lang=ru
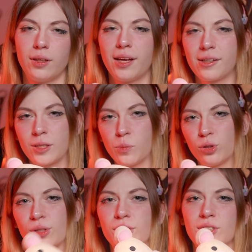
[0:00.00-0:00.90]
я
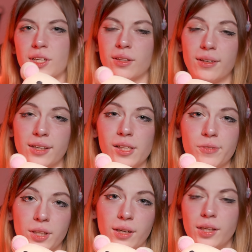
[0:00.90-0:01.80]
разработала дизайн для
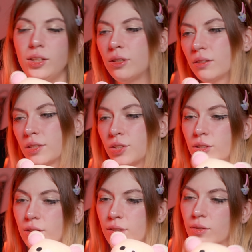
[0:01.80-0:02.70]
главной героини,
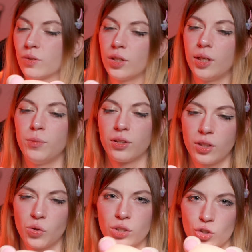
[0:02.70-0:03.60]
где
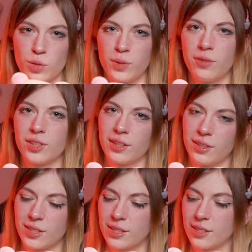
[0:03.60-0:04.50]
элементы ее одежды были
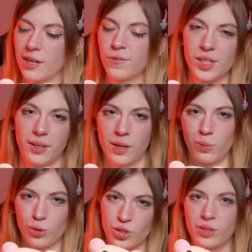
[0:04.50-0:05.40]
взяты с официальных
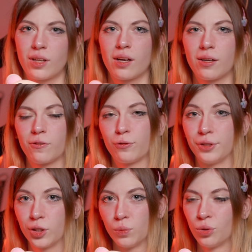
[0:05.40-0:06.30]
обложек треков
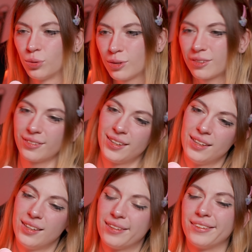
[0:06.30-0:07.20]
Dead Blonde.
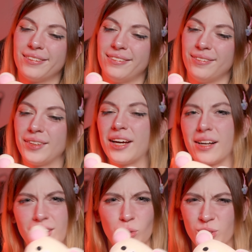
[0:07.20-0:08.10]
Э, я
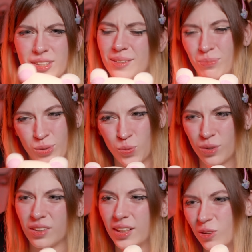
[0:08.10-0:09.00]
как-то, не знаю,
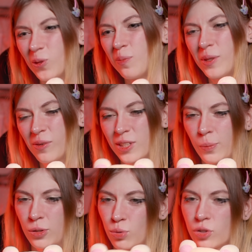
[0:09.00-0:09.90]
почему-то, когда я только первый раз
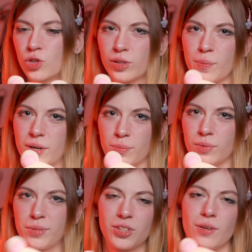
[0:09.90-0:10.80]
песню слышала, я прям
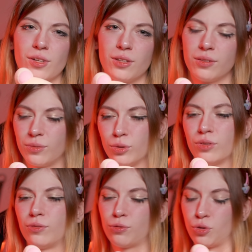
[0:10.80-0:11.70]
представила вот
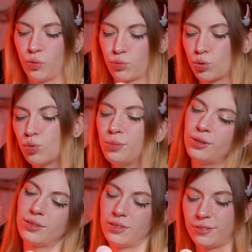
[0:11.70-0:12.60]
в
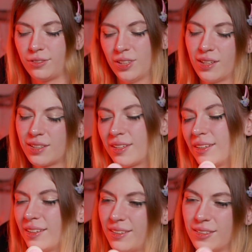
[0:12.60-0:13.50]
шубе, в
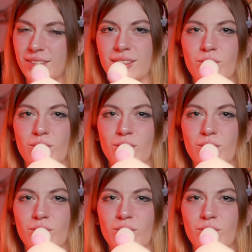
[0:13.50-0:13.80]
цацках, с